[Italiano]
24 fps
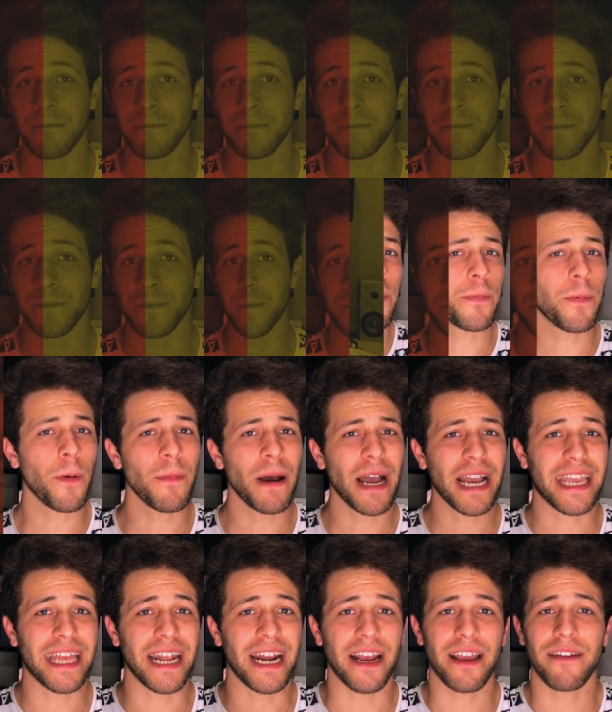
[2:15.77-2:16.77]
Dopo il corpo
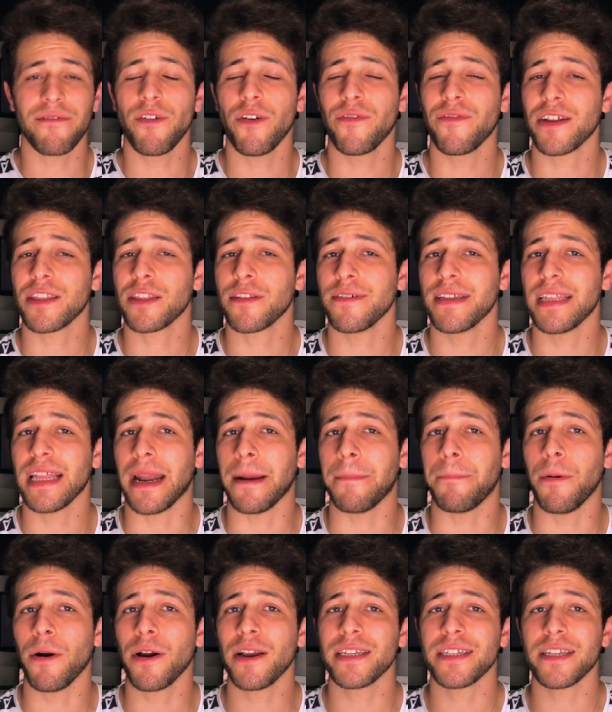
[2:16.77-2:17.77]
macchina che vi ho fatto vedere
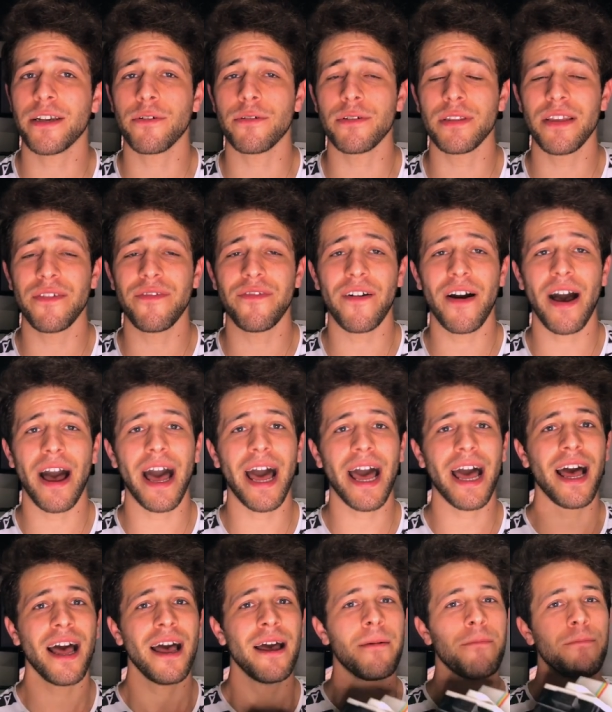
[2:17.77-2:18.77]
pochi secondi
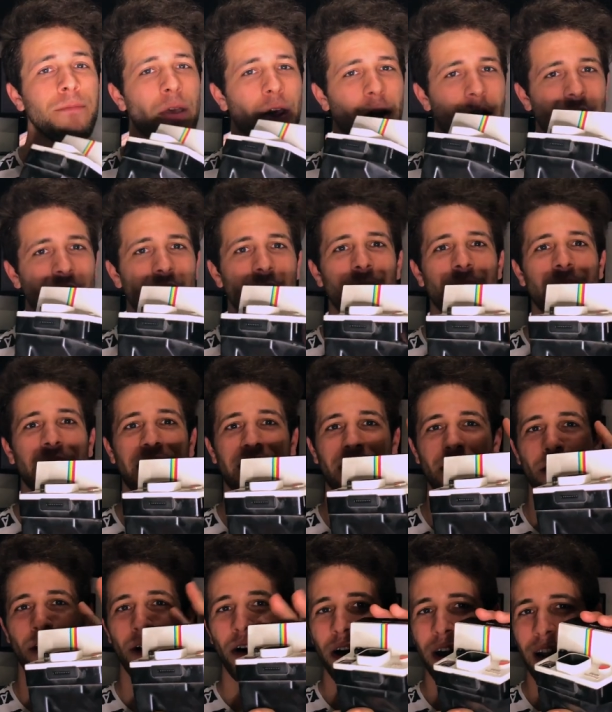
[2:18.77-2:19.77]
fa, mio nonno mi
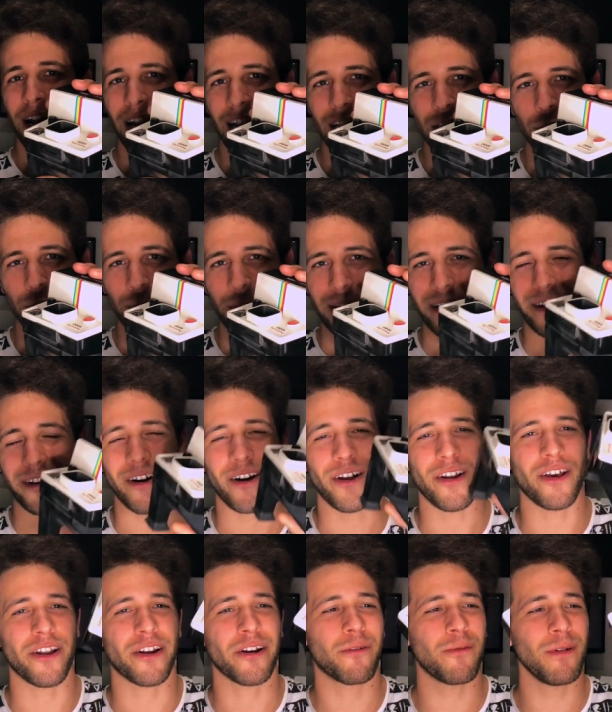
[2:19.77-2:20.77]
regalò la
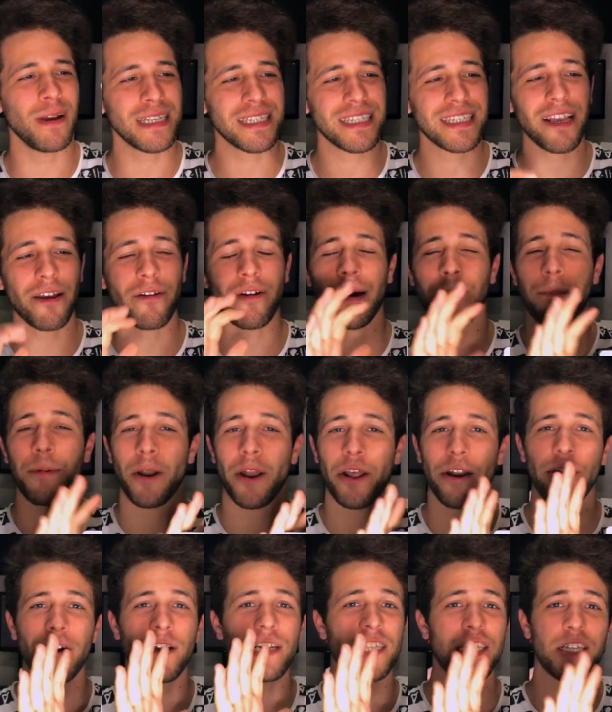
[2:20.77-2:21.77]
Supercolor. Questa è una
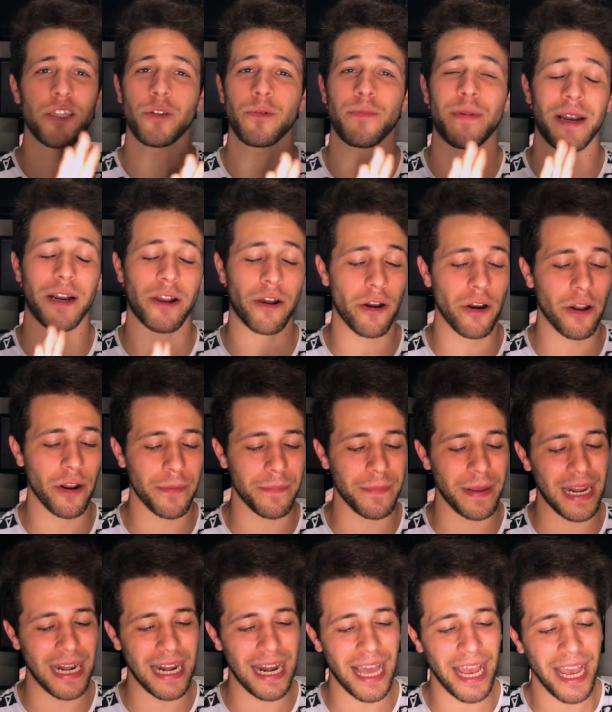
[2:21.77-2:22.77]
Polaroid Supercolor
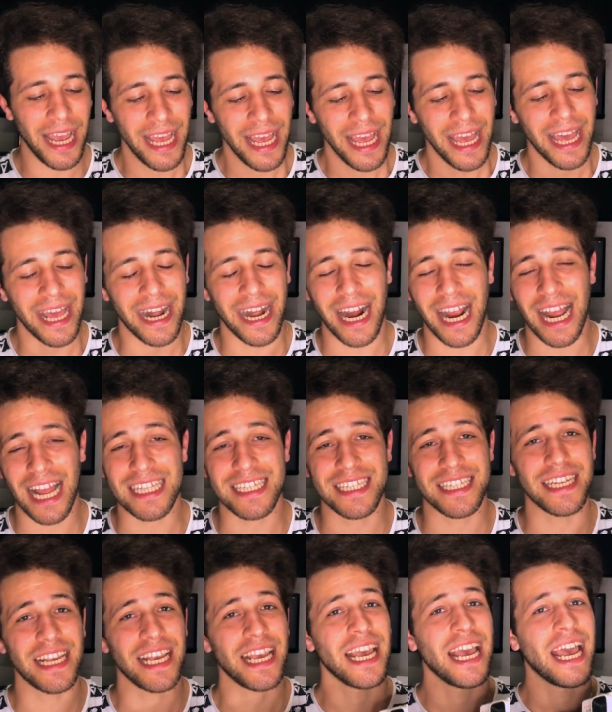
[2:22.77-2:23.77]
1000 e
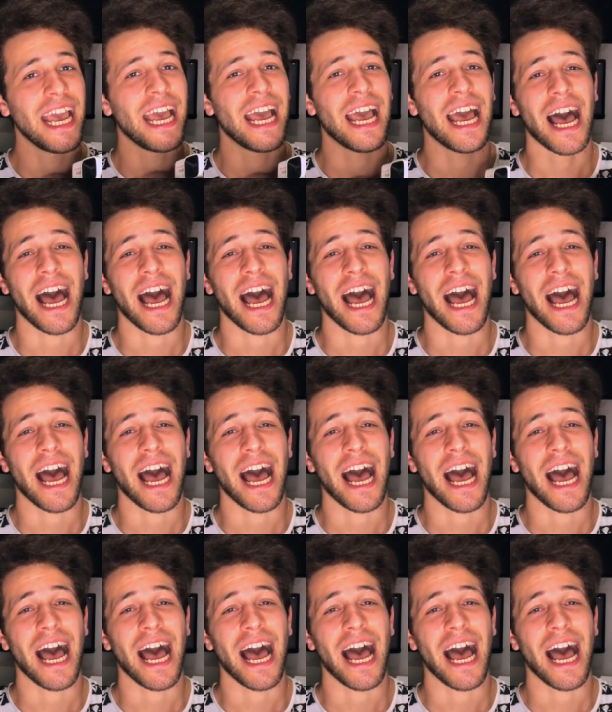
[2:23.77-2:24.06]
ragazzi